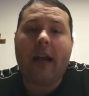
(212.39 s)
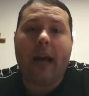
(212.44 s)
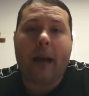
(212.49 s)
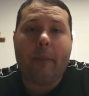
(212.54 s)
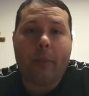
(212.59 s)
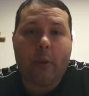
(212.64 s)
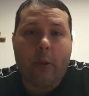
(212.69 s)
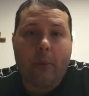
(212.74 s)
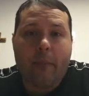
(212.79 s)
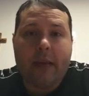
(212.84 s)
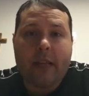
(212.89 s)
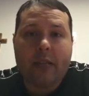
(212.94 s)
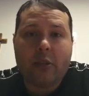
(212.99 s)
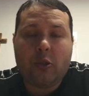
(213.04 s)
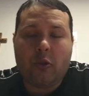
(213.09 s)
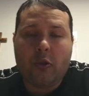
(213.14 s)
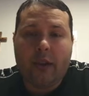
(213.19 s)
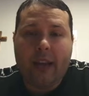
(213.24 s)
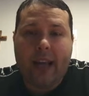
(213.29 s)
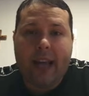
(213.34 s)
ha
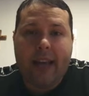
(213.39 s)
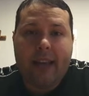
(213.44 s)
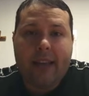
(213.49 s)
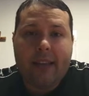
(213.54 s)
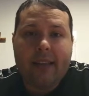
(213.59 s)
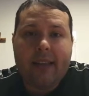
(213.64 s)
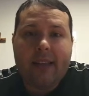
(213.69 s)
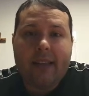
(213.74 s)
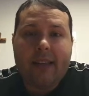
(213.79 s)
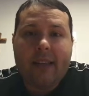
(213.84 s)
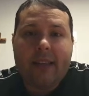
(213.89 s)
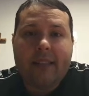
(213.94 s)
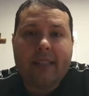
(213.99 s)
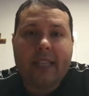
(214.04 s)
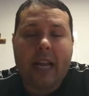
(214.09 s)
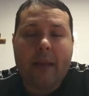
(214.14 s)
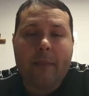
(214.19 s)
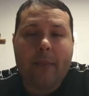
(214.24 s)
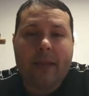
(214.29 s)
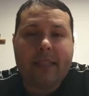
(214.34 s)
promesso che
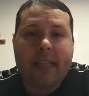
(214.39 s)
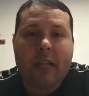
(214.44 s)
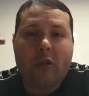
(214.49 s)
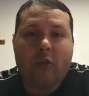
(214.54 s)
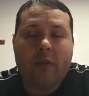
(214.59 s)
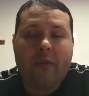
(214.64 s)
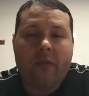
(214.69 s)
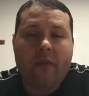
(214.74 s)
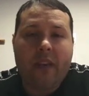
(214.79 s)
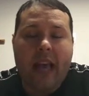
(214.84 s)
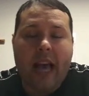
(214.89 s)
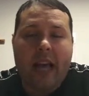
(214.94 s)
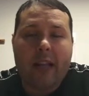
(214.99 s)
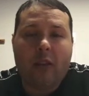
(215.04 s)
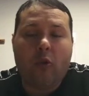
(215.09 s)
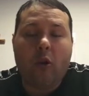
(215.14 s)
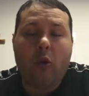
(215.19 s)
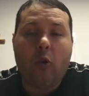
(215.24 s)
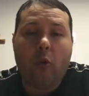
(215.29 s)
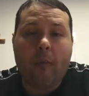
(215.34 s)
sarebbe stato
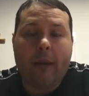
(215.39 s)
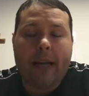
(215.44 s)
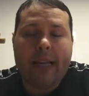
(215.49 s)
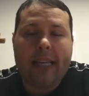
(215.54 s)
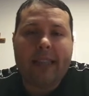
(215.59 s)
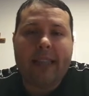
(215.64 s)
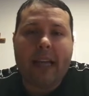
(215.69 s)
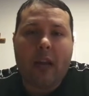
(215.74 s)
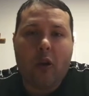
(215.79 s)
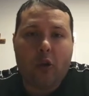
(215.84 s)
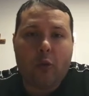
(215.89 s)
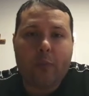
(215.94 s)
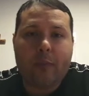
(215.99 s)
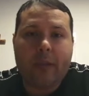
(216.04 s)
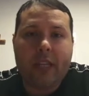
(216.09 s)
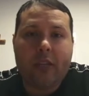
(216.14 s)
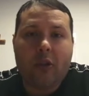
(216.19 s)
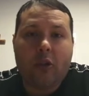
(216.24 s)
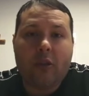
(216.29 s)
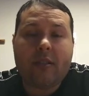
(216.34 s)
inviato all'umanità lo
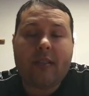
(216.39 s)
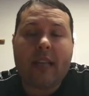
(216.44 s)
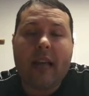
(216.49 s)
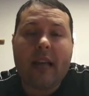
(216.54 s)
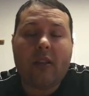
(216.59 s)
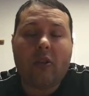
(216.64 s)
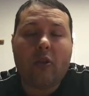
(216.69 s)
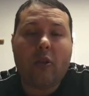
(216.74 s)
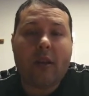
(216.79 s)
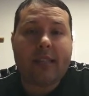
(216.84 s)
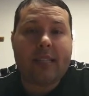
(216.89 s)
Spirito Santo,